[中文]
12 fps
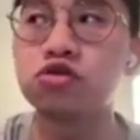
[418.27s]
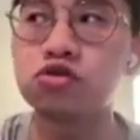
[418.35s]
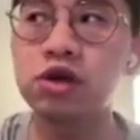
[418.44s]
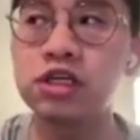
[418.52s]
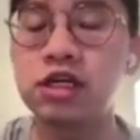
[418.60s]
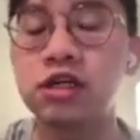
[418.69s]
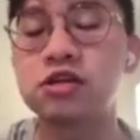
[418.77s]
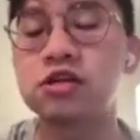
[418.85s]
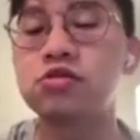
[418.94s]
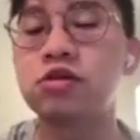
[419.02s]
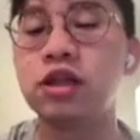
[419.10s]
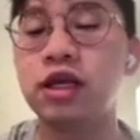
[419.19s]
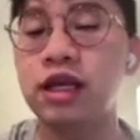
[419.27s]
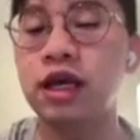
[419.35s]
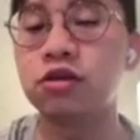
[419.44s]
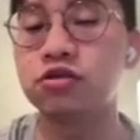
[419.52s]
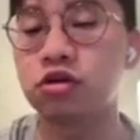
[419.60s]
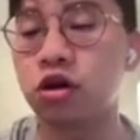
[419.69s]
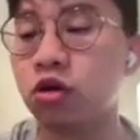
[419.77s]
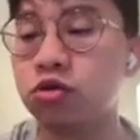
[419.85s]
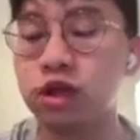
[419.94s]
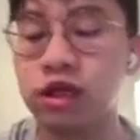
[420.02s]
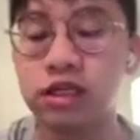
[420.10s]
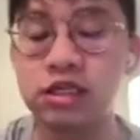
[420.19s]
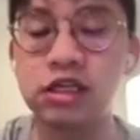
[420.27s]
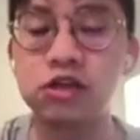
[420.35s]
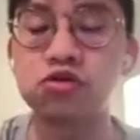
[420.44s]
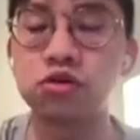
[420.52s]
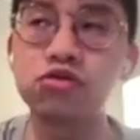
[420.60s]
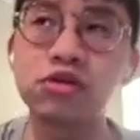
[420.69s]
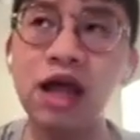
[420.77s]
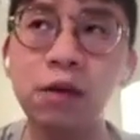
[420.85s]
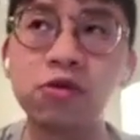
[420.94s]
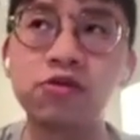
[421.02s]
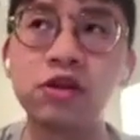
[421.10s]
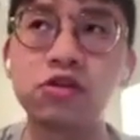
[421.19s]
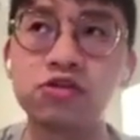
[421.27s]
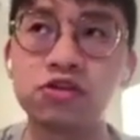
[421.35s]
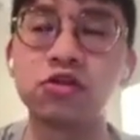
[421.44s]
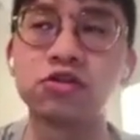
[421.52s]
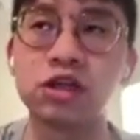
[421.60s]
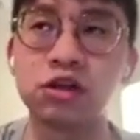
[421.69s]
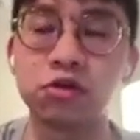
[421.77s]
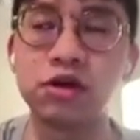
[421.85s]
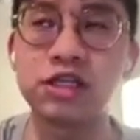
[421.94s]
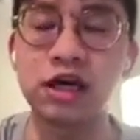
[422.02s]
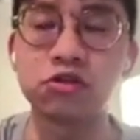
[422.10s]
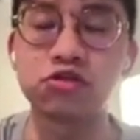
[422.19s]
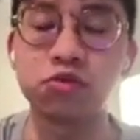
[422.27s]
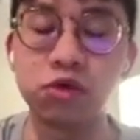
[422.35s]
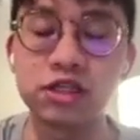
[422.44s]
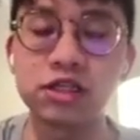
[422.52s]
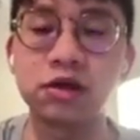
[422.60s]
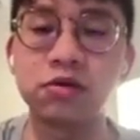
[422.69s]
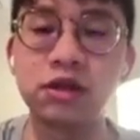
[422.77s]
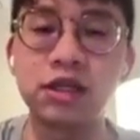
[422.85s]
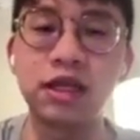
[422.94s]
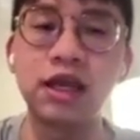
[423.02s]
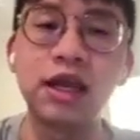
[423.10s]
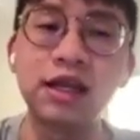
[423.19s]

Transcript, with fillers: 最先支援的应该都是 coding 跟写作，因为大部分使用者都会想要去问这些问题。